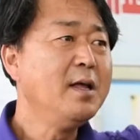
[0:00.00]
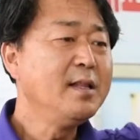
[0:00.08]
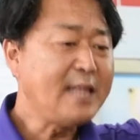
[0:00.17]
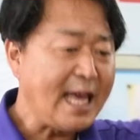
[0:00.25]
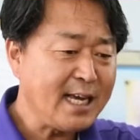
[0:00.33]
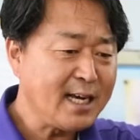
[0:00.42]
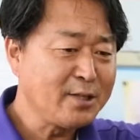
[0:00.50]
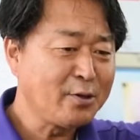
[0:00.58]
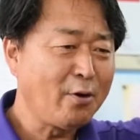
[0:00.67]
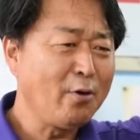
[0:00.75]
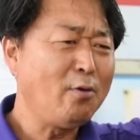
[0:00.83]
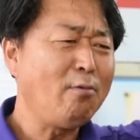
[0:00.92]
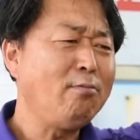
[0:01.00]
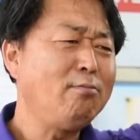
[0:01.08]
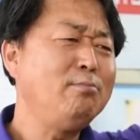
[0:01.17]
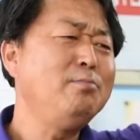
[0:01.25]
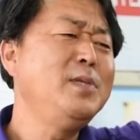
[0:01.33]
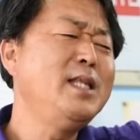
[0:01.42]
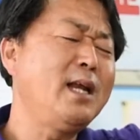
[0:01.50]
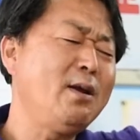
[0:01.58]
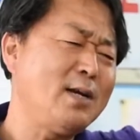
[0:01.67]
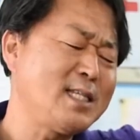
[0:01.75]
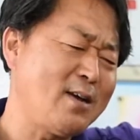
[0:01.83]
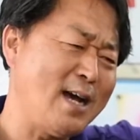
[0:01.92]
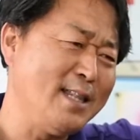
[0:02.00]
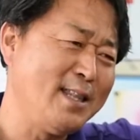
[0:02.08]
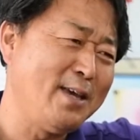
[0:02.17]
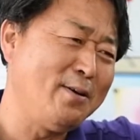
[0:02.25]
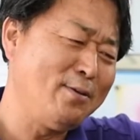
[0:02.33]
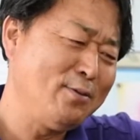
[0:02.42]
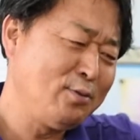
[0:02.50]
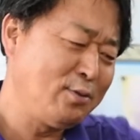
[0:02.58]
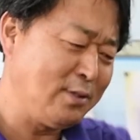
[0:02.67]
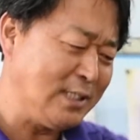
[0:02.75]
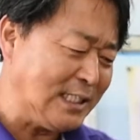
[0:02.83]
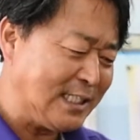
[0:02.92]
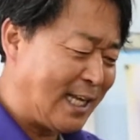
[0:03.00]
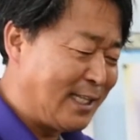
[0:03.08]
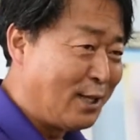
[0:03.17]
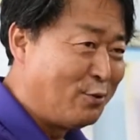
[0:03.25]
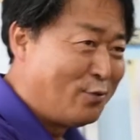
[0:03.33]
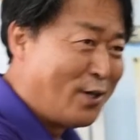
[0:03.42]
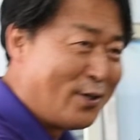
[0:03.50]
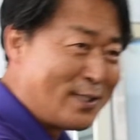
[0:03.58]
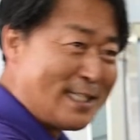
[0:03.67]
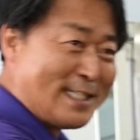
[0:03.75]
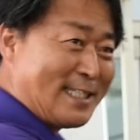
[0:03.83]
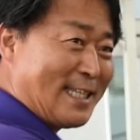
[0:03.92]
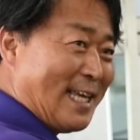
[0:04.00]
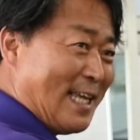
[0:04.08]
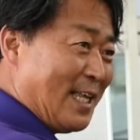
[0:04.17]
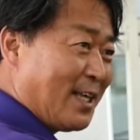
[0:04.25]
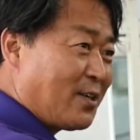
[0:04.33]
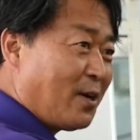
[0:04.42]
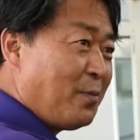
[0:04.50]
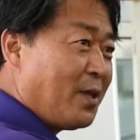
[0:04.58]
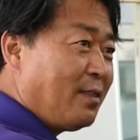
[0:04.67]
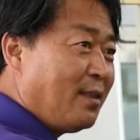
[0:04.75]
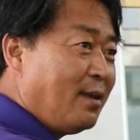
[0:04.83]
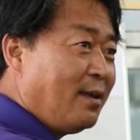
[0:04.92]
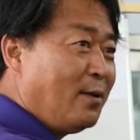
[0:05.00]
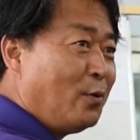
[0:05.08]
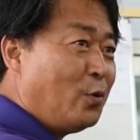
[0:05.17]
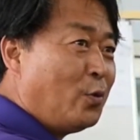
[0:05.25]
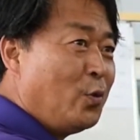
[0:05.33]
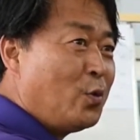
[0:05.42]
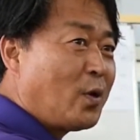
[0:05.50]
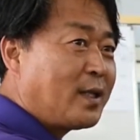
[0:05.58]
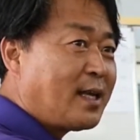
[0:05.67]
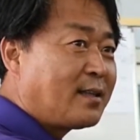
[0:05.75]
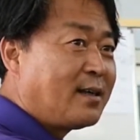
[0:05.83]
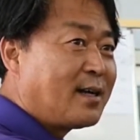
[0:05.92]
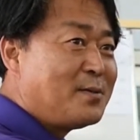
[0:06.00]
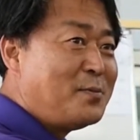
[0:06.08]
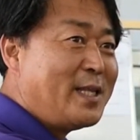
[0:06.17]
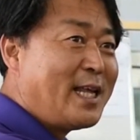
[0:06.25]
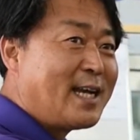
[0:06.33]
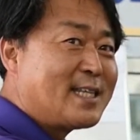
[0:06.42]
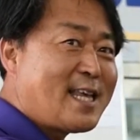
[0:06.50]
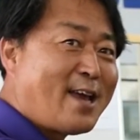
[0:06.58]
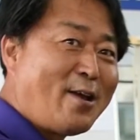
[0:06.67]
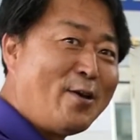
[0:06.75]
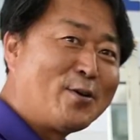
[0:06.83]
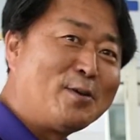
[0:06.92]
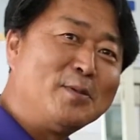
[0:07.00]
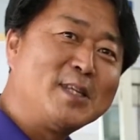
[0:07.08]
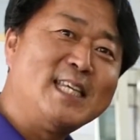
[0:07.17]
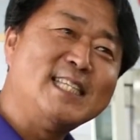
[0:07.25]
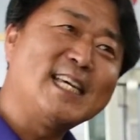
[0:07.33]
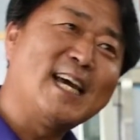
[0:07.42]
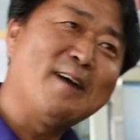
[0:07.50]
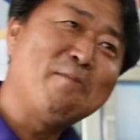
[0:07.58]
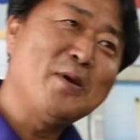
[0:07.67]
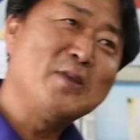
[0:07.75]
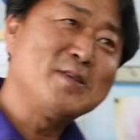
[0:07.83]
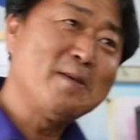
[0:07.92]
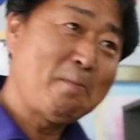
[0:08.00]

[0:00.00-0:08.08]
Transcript: 나이가 들어요. 미네랄 활성화 안 돼요. 뜨뜻한데 누워요. 그러면 온도가 딱 들어가서 미네랄이 살아요. 그러면 기지개가 펴져.